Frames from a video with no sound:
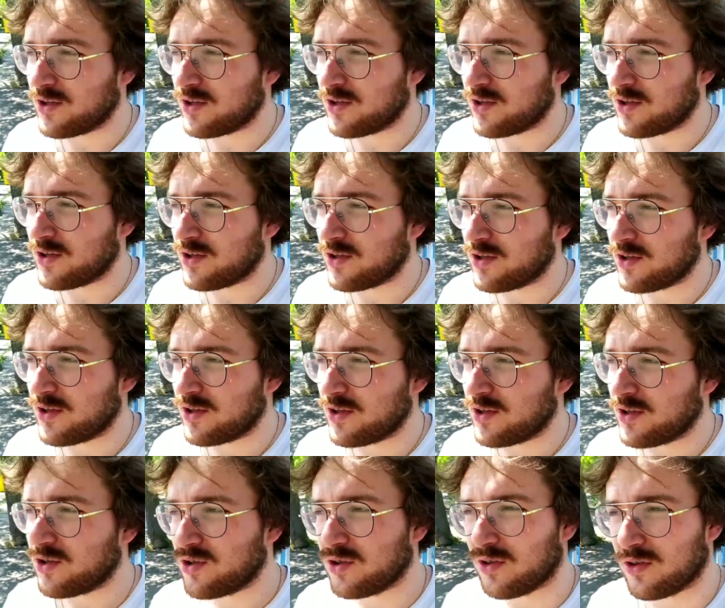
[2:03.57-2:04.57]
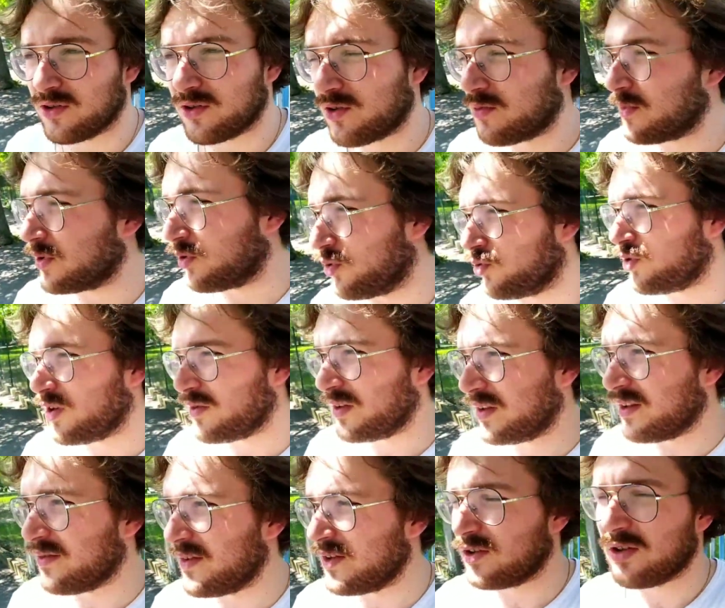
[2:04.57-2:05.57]
perché finora a maggio, come tutti
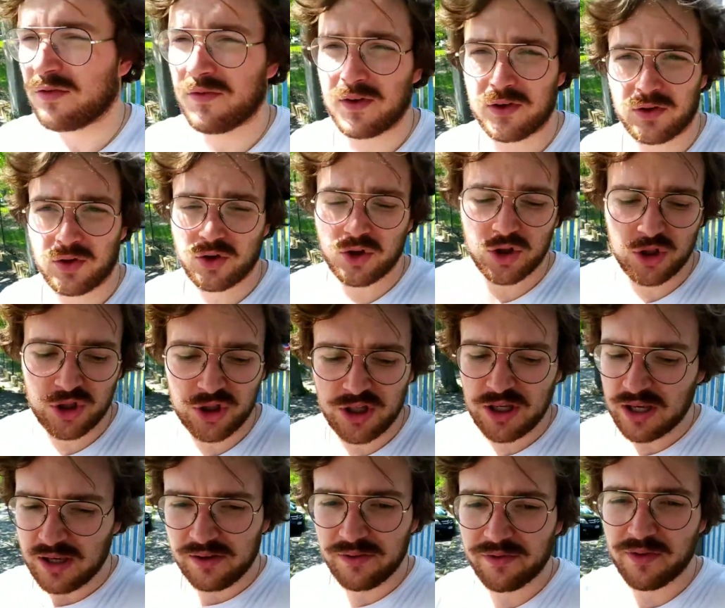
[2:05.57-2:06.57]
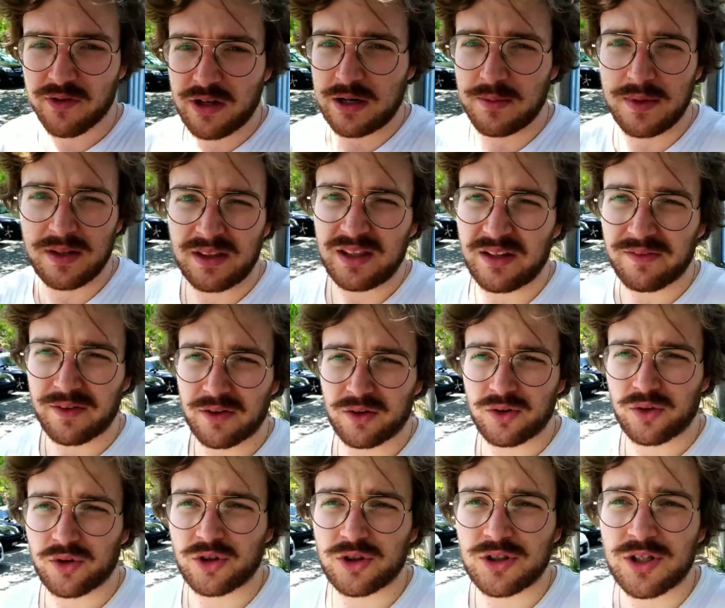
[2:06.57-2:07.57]
avete visto, ha fatto schifo, veramente ha
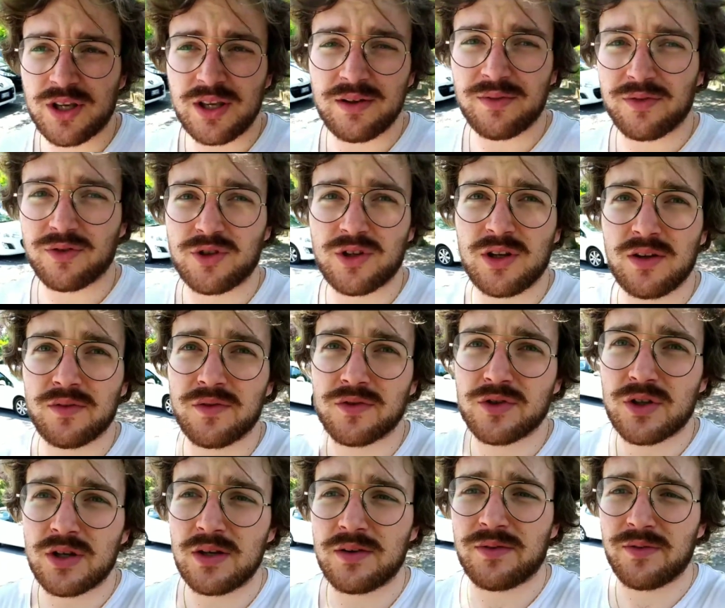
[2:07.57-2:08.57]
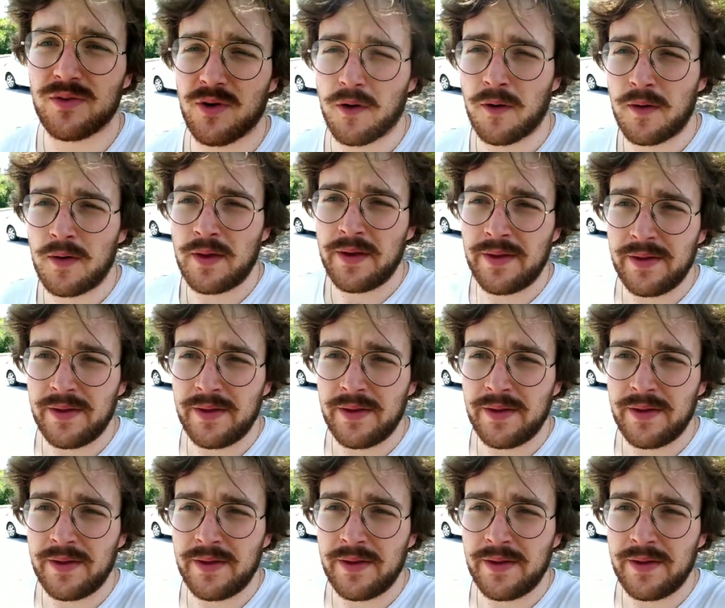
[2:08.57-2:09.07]
fatto schifo, schifo, schifo.